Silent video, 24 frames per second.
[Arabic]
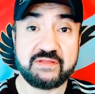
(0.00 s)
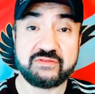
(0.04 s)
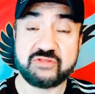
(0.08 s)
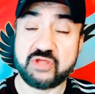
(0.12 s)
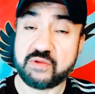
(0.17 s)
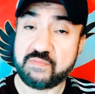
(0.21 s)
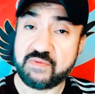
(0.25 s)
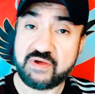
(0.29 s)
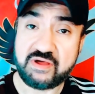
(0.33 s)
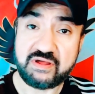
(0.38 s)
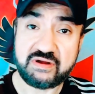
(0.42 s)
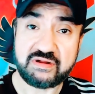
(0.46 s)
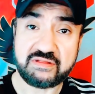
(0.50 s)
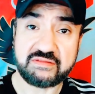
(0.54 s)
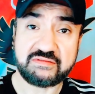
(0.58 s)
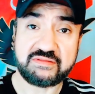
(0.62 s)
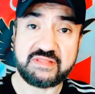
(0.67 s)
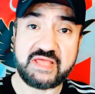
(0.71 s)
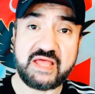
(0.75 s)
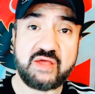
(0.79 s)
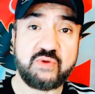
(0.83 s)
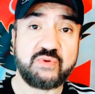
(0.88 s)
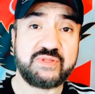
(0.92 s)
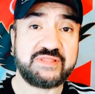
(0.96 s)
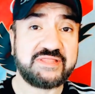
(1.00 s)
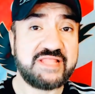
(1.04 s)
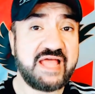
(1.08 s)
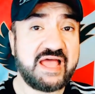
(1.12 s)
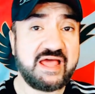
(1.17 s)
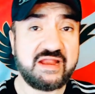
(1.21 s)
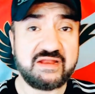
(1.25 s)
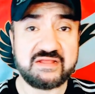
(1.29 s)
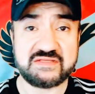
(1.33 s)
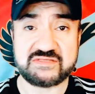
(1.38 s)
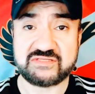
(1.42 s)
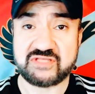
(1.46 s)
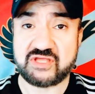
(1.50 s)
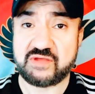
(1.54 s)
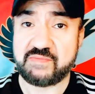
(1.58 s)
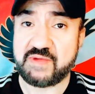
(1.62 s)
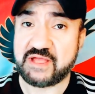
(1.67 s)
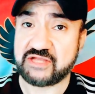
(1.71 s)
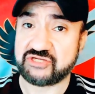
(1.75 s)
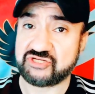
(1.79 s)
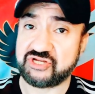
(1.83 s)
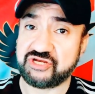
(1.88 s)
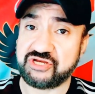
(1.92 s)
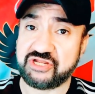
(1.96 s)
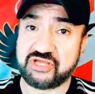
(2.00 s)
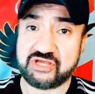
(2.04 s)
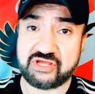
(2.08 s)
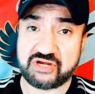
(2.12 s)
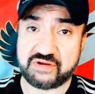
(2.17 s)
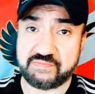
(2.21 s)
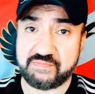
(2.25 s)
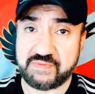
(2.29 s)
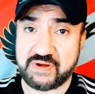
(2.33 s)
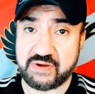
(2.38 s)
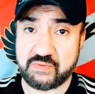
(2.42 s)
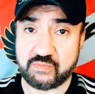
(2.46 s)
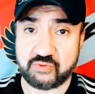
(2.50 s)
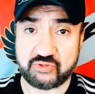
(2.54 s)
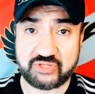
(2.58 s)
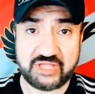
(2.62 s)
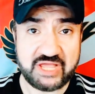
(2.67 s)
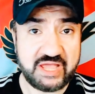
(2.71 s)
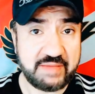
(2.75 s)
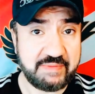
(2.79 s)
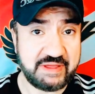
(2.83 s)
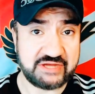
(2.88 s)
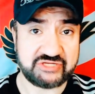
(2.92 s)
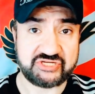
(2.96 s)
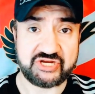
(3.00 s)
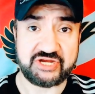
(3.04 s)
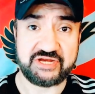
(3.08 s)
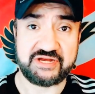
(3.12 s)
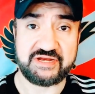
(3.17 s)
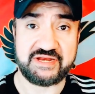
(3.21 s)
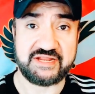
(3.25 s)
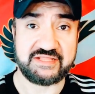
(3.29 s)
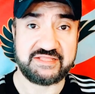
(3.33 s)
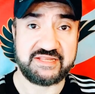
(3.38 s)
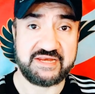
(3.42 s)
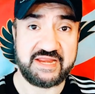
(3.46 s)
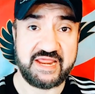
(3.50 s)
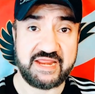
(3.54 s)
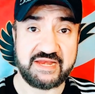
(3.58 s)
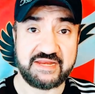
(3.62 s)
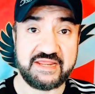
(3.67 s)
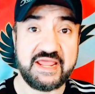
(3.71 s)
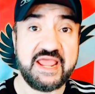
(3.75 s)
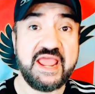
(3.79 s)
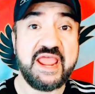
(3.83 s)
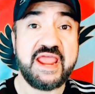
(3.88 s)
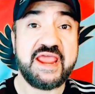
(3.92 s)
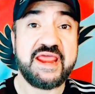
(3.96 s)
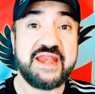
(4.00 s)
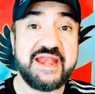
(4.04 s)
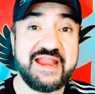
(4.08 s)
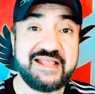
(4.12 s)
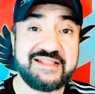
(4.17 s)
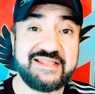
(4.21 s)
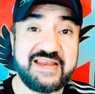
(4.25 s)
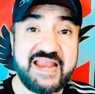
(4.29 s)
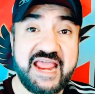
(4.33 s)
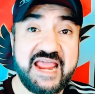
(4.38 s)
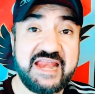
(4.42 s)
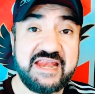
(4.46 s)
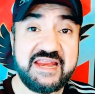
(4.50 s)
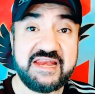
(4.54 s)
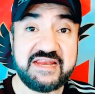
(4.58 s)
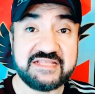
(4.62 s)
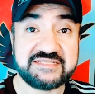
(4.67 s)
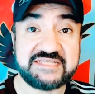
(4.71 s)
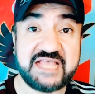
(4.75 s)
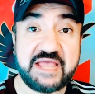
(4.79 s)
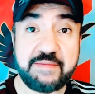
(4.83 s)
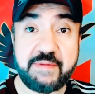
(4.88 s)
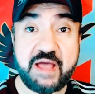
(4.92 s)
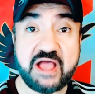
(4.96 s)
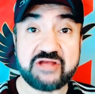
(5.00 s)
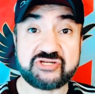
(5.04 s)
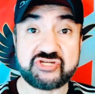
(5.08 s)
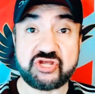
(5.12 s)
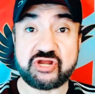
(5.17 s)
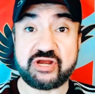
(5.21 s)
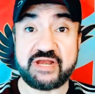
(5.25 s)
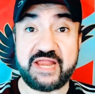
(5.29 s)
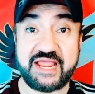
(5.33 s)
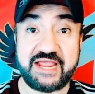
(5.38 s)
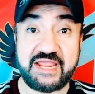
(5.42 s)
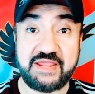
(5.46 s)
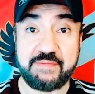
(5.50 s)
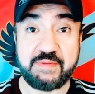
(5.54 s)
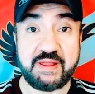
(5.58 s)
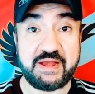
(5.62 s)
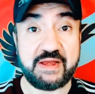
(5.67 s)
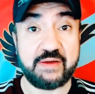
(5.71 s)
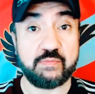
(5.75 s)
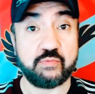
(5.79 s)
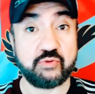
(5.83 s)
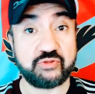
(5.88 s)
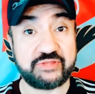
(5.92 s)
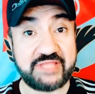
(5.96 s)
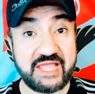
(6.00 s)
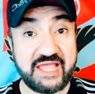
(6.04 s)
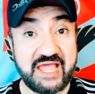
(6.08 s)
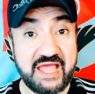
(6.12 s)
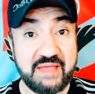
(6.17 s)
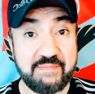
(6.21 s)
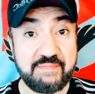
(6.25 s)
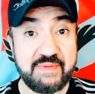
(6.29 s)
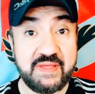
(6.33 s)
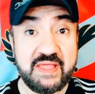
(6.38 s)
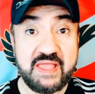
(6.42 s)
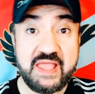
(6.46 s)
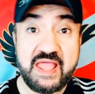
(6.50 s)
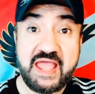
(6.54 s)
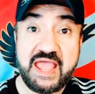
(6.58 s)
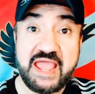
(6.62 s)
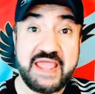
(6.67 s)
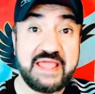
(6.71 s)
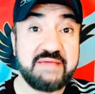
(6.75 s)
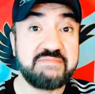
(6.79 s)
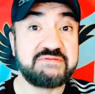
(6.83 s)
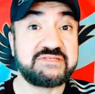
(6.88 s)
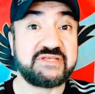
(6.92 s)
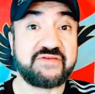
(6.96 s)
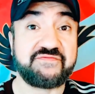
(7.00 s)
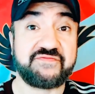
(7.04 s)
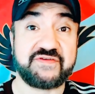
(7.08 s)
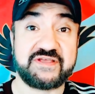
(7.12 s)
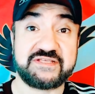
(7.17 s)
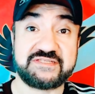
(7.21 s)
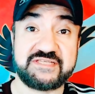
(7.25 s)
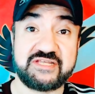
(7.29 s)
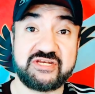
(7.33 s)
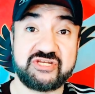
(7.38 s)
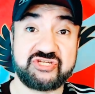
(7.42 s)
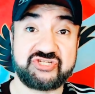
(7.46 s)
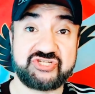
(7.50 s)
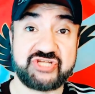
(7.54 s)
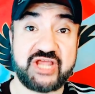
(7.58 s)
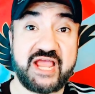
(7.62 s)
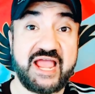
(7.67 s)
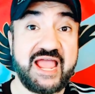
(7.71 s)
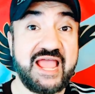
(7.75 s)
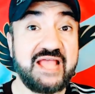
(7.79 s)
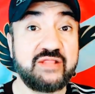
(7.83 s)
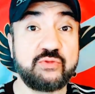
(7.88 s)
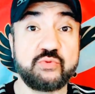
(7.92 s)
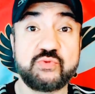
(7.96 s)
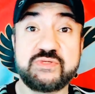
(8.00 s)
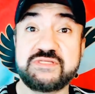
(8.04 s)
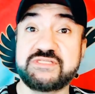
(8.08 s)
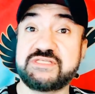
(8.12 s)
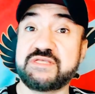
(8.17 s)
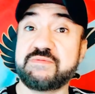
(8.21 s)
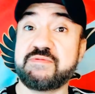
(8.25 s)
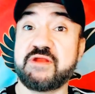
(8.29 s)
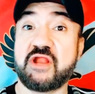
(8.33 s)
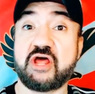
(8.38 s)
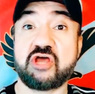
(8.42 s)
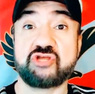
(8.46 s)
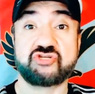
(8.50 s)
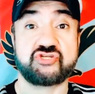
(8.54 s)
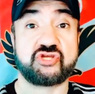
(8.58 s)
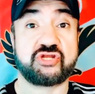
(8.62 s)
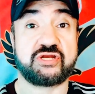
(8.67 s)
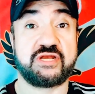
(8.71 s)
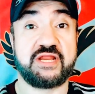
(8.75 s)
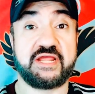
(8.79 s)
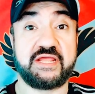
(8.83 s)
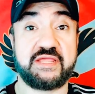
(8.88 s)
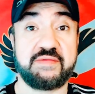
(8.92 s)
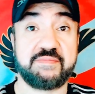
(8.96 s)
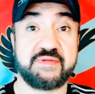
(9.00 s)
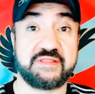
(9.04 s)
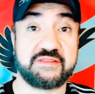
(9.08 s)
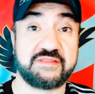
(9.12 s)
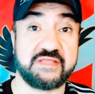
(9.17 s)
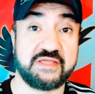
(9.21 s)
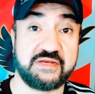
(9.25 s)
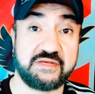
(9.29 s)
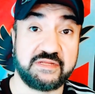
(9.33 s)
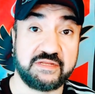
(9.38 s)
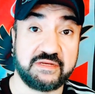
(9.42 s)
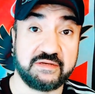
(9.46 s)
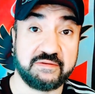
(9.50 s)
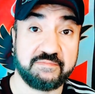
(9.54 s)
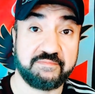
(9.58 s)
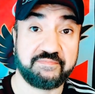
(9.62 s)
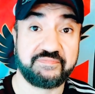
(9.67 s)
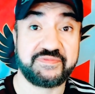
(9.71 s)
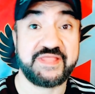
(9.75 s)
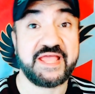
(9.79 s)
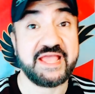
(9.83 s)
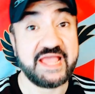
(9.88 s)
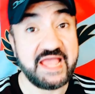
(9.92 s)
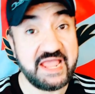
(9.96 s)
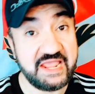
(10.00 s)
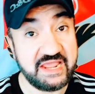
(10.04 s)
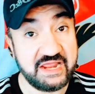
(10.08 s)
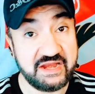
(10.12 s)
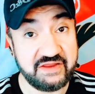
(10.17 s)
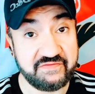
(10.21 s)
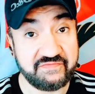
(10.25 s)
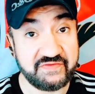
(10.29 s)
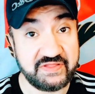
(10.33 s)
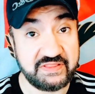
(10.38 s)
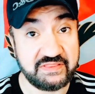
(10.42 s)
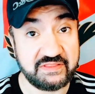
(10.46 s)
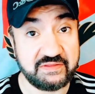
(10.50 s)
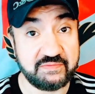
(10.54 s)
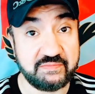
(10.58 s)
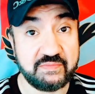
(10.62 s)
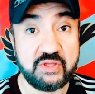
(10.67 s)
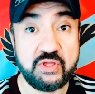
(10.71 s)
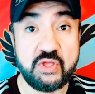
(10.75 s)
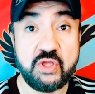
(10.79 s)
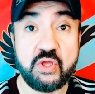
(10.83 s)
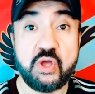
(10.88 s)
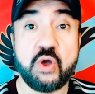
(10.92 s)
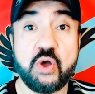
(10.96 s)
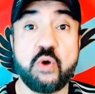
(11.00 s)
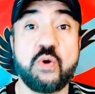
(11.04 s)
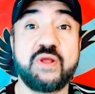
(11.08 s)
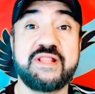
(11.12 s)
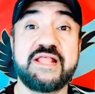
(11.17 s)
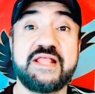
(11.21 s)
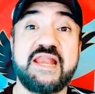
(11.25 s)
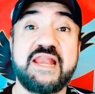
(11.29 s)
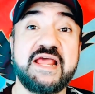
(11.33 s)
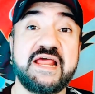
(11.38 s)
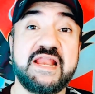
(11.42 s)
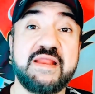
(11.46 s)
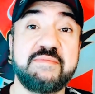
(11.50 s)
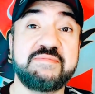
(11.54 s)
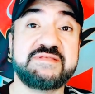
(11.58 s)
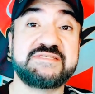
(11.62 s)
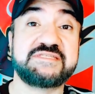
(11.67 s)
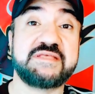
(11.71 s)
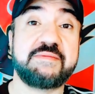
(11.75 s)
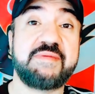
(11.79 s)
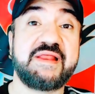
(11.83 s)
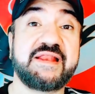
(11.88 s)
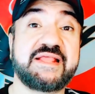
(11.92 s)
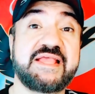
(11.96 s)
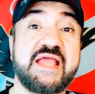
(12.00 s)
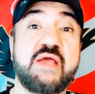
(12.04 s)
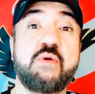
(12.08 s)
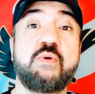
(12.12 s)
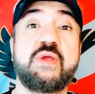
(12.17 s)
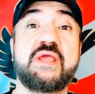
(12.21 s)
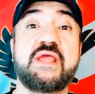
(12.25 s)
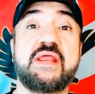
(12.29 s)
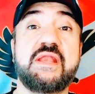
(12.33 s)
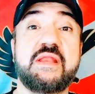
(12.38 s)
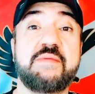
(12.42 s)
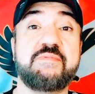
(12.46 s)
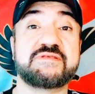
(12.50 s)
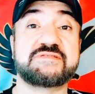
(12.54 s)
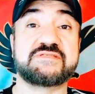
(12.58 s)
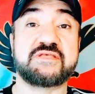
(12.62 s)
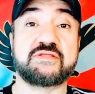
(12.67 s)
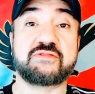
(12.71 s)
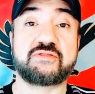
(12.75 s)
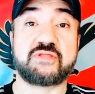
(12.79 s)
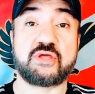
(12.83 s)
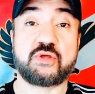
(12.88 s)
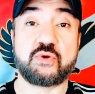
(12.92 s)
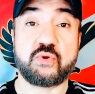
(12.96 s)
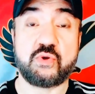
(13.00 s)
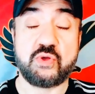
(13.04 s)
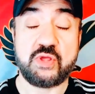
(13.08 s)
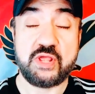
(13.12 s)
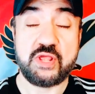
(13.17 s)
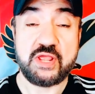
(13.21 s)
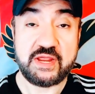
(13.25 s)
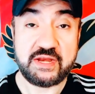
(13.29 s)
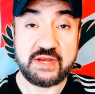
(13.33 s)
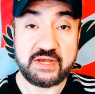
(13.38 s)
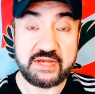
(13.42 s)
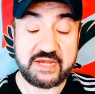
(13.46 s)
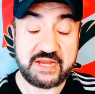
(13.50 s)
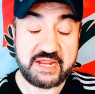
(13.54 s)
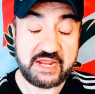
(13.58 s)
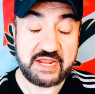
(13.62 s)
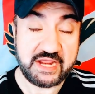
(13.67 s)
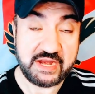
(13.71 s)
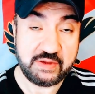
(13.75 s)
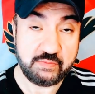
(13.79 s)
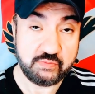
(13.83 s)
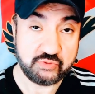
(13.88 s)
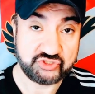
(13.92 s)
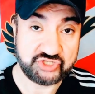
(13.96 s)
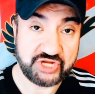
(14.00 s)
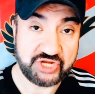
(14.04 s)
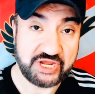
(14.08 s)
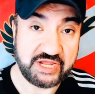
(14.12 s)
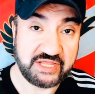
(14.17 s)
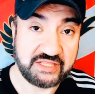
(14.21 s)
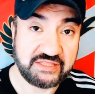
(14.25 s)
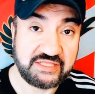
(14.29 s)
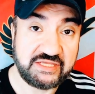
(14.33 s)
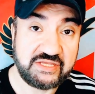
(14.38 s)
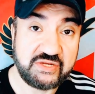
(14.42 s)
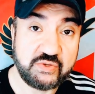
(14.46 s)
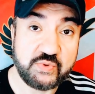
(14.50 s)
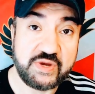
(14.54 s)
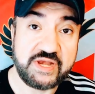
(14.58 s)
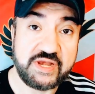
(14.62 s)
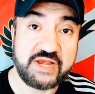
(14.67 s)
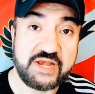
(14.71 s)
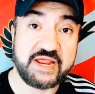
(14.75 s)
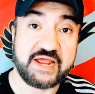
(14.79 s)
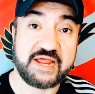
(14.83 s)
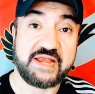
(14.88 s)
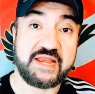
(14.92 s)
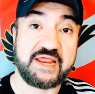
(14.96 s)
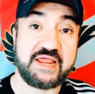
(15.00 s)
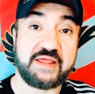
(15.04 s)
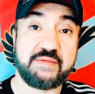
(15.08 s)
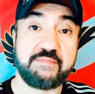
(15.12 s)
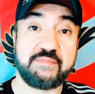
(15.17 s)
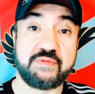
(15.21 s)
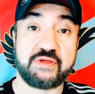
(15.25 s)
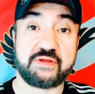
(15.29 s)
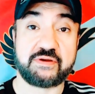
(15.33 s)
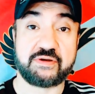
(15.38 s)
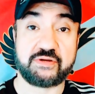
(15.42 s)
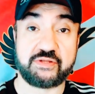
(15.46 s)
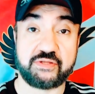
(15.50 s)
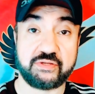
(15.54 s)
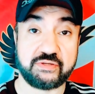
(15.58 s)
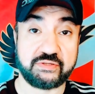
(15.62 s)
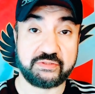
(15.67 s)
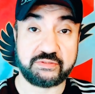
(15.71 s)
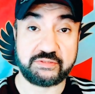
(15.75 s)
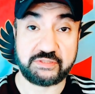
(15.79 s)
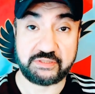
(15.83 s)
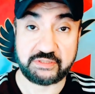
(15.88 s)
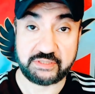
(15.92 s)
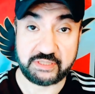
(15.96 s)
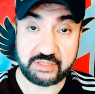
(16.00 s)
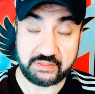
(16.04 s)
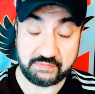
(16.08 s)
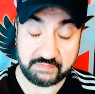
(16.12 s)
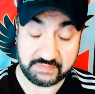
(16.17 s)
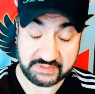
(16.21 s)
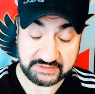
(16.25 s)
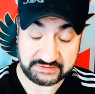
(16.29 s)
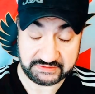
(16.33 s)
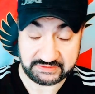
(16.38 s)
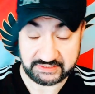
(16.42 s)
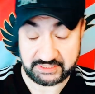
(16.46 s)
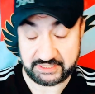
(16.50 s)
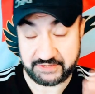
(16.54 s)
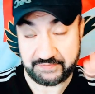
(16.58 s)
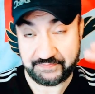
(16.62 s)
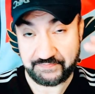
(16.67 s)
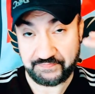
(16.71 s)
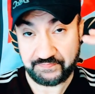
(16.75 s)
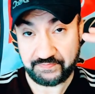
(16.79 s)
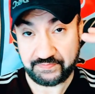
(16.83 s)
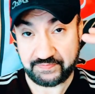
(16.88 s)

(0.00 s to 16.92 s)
تمارض او ادعى الاصابه عشان يهرب من المنتخب عشان النادي الاهلي النادي الاهلي اللي سايب 10 لعيبه للمنتخب هيمسك في حسين الشحات ويسيب ال 10 لعيبه التانيين تخيل يا فندم هو ده الاعلام الزملكاوي اللي بيصدره للمشاهدين والاعلام الرياضي المصري